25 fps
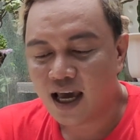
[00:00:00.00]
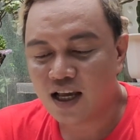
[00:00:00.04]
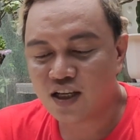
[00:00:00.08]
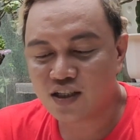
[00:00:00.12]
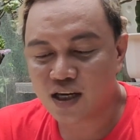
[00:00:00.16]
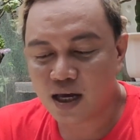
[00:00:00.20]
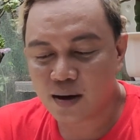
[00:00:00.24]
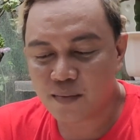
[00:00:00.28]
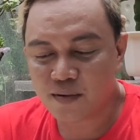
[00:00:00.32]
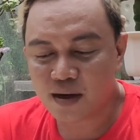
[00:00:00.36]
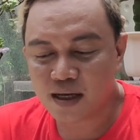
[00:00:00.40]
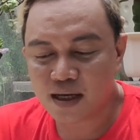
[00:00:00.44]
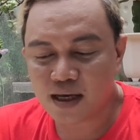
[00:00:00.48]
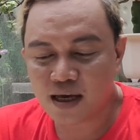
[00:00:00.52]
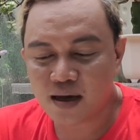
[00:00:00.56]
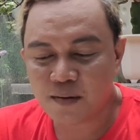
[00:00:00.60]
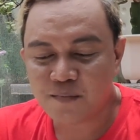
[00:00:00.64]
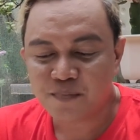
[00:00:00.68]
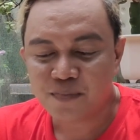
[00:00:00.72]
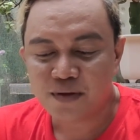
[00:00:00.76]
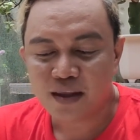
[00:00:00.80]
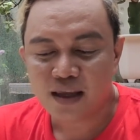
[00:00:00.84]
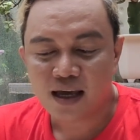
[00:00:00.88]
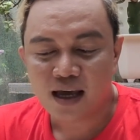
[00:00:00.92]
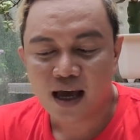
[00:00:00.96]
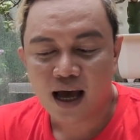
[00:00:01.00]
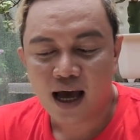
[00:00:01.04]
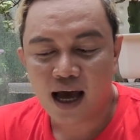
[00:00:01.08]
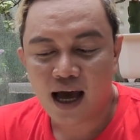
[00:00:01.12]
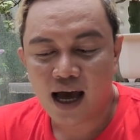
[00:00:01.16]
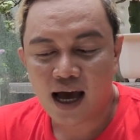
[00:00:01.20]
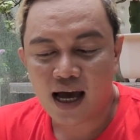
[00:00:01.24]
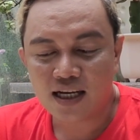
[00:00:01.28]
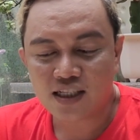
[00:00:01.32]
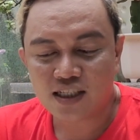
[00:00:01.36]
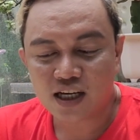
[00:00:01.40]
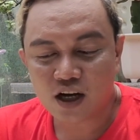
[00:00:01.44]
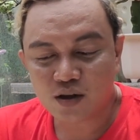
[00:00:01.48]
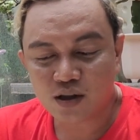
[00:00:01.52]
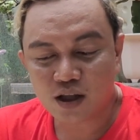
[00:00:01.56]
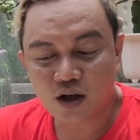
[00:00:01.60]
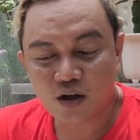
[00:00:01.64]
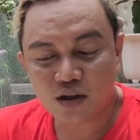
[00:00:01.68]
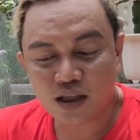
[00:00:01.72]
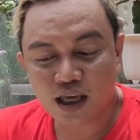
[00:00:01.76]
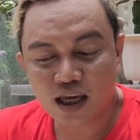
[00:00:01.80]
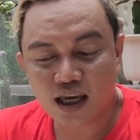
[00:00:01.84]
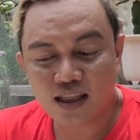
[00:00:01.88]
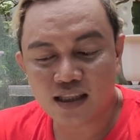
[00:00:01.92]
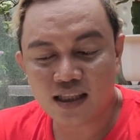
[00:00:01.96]
And syempre, uh, ah, shout
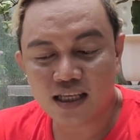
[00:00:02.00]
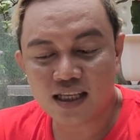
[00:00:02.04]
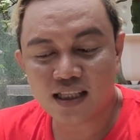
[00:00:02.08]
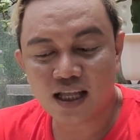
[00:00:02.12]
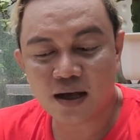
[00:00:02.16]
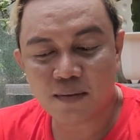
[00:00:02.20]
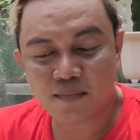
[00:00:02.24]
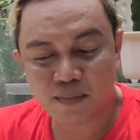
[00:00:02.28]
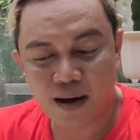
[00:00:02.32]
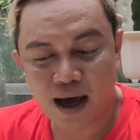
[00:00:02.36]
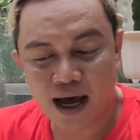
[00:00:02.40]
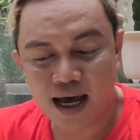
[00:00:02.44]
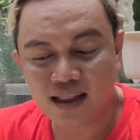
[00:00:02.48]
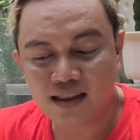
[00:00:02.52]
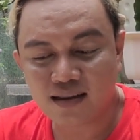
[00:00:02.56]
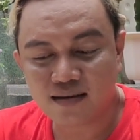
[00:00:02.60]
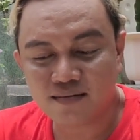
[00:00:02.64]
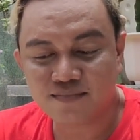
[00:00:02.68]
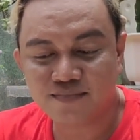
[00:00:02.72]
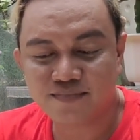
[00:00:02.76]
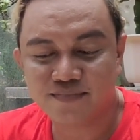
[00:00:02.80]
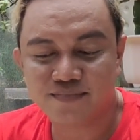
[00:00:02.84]
out kay Tita Pat,